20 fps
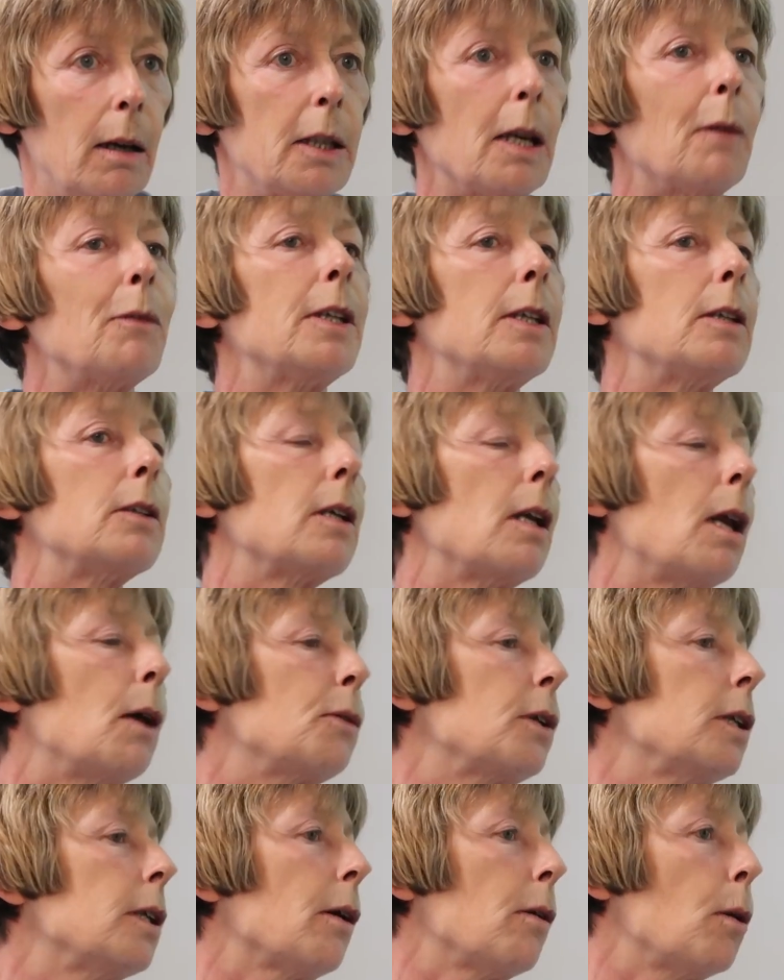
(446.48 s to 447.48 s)
Il y avait des
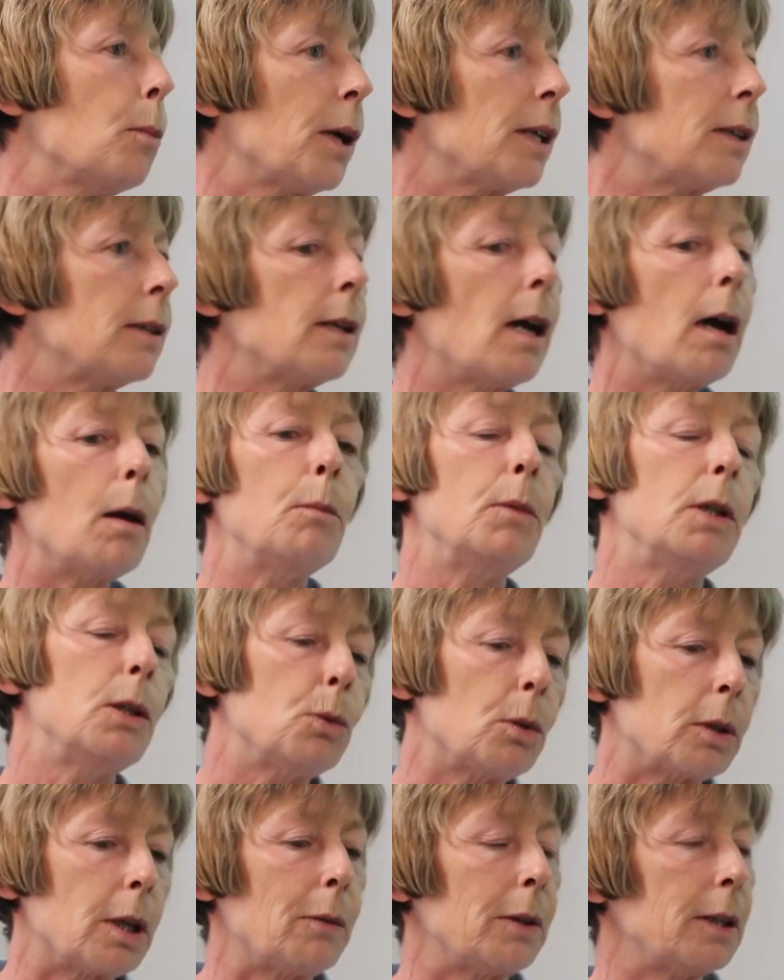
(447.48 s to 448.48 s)
élèves qui n'avaient pas de timbre, mais
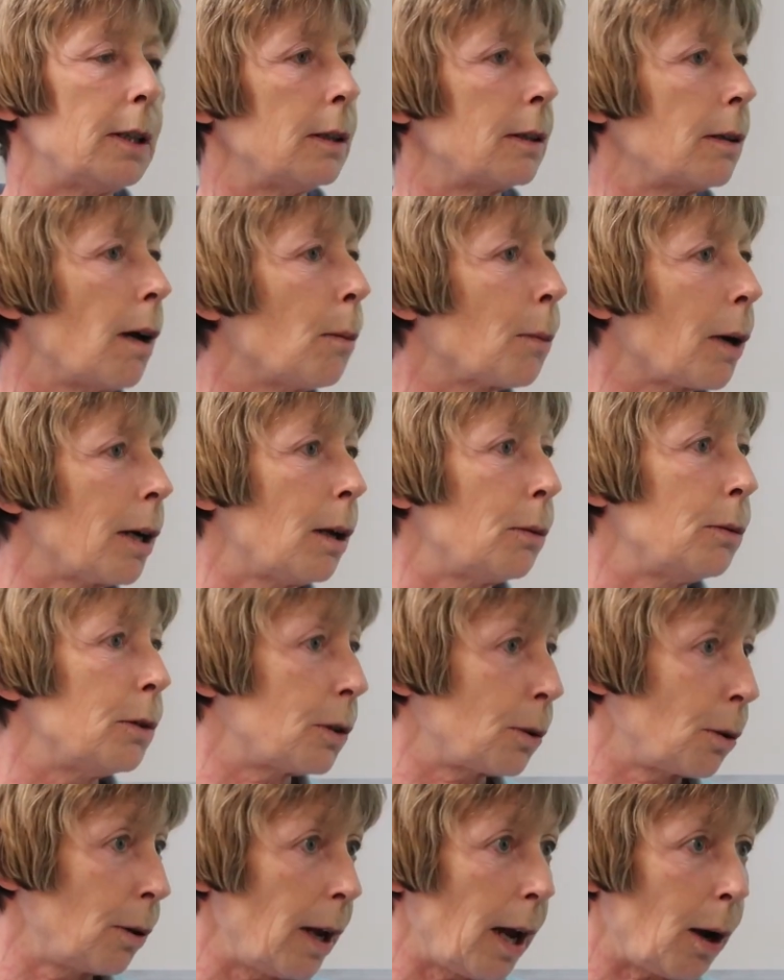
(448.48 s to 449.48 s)
nous, on avait des timbres à la vie
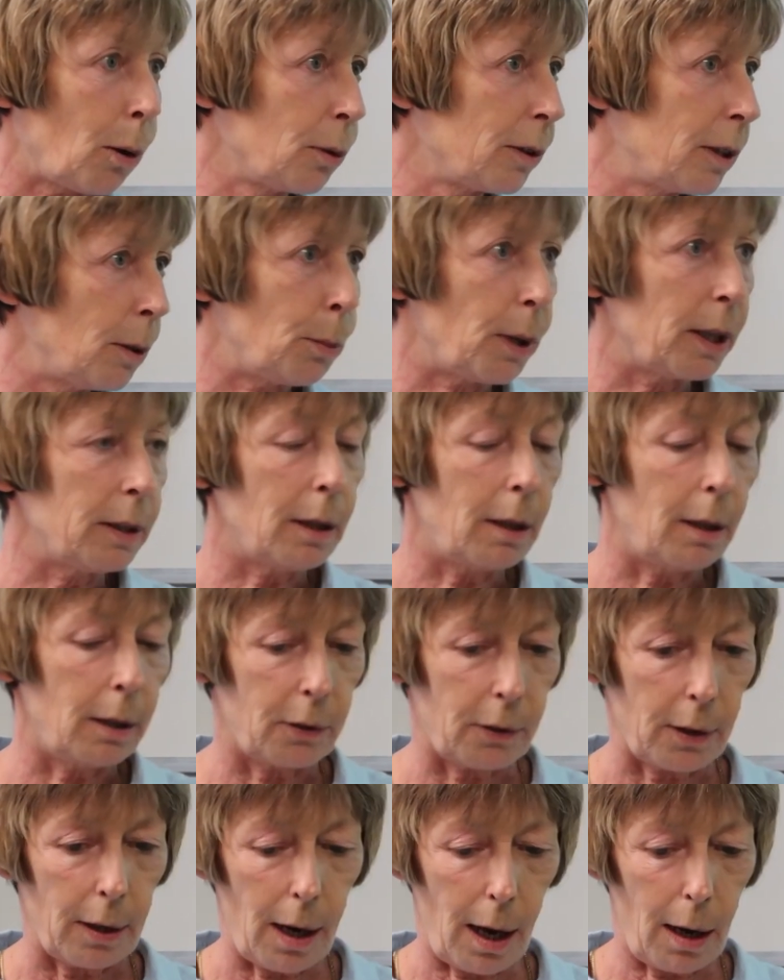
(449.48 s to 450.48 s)
scolaire, on dépannait
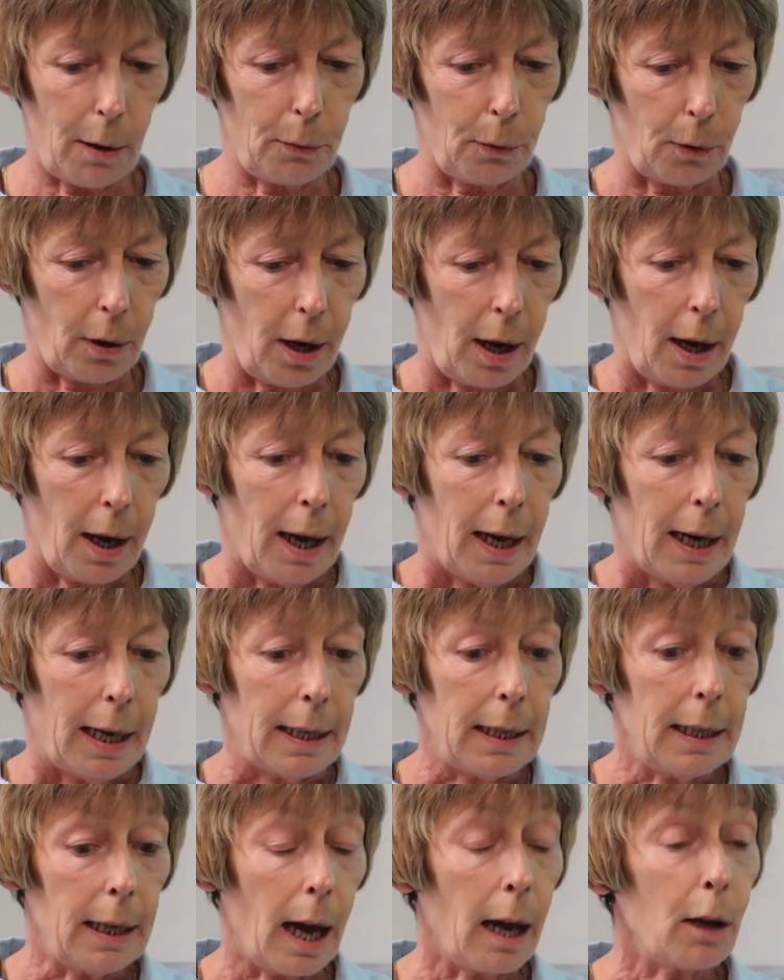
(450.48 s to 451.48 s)
les élèves.
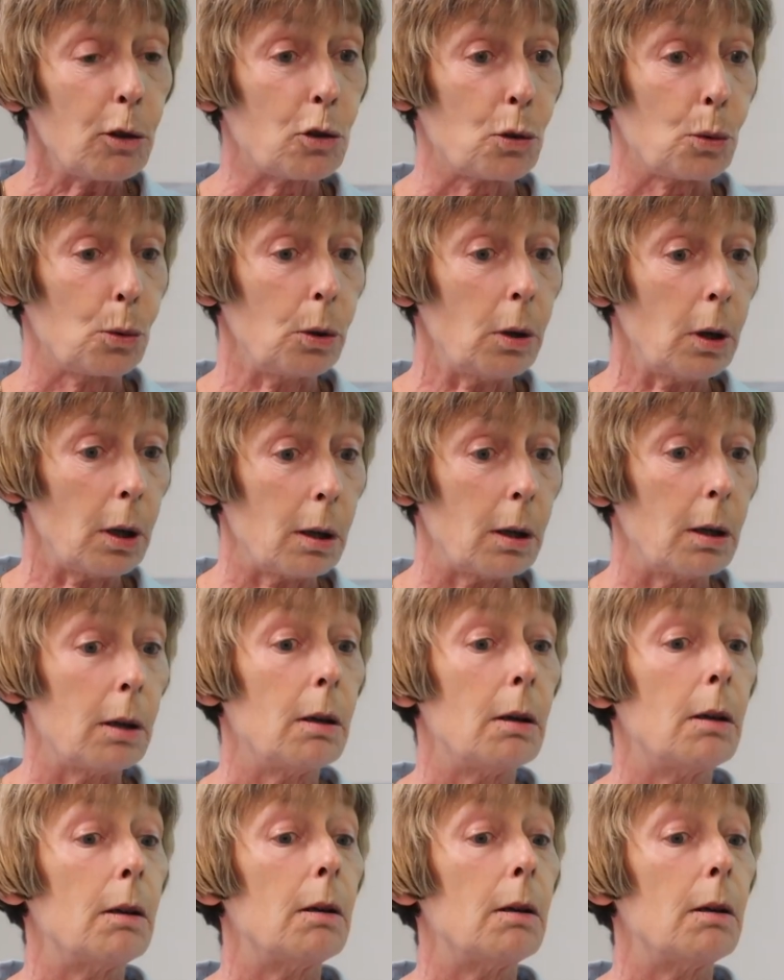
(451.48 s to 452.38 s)
Et un jour,